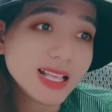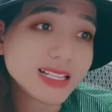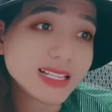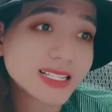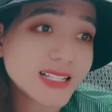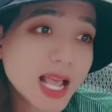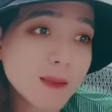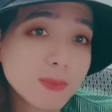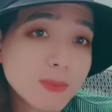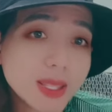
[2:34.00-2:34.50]

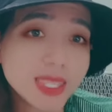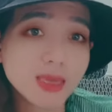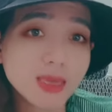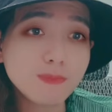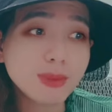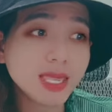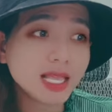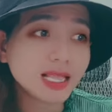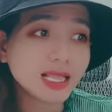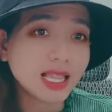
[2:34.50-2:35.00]
sao mà chỉ
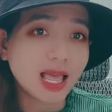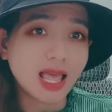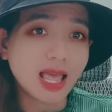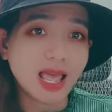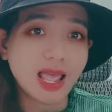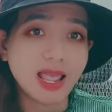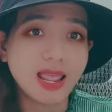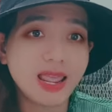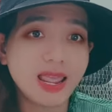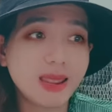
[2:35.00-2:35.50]
biết
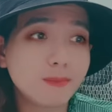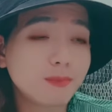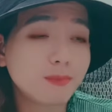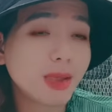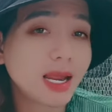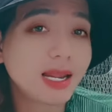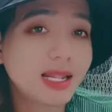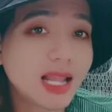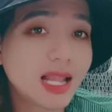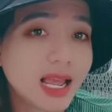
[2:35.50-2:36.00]
là em
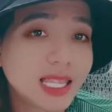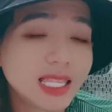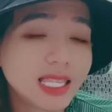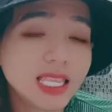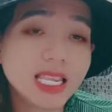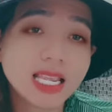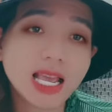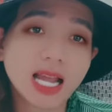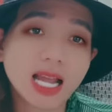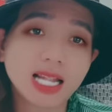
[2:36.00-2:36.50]
hay là
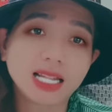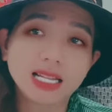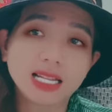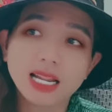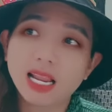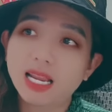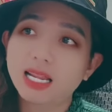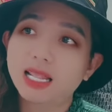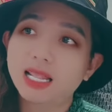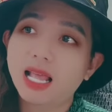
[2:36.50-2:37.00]
chí cảnh
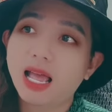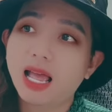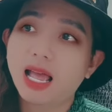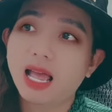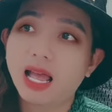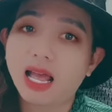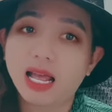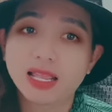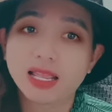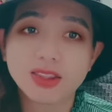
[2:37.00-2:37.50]
hay
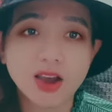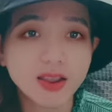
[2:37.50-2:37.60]
là